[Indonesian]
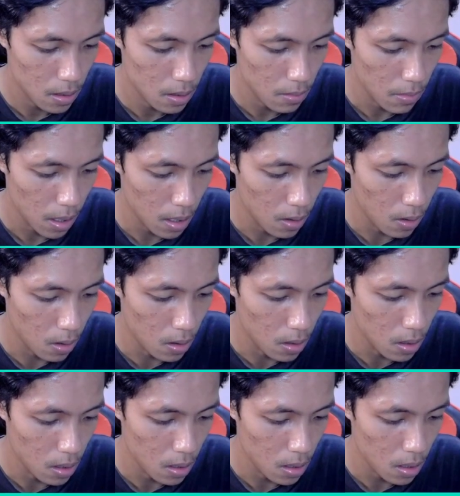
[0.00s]
mati dong
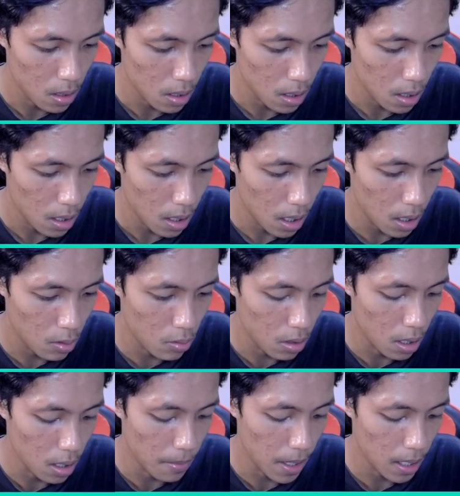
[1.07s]
aduh
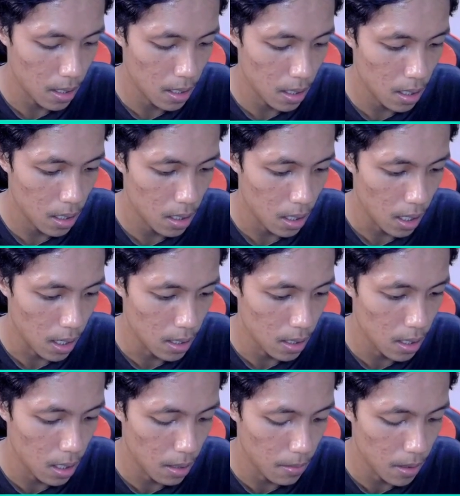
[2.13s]
gak mati guys
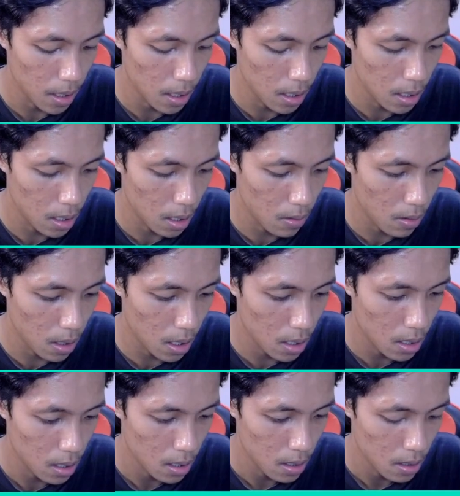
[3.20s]
anjir habis elixir gua
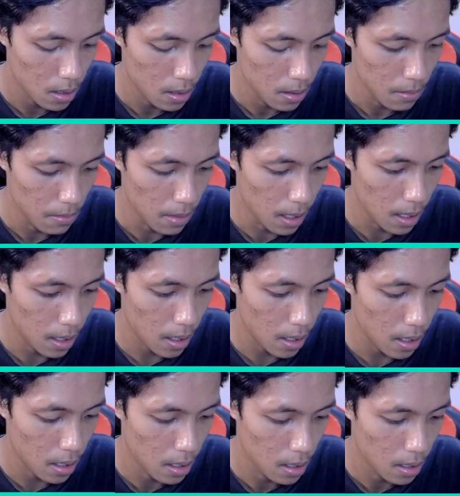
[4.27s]
guys bangke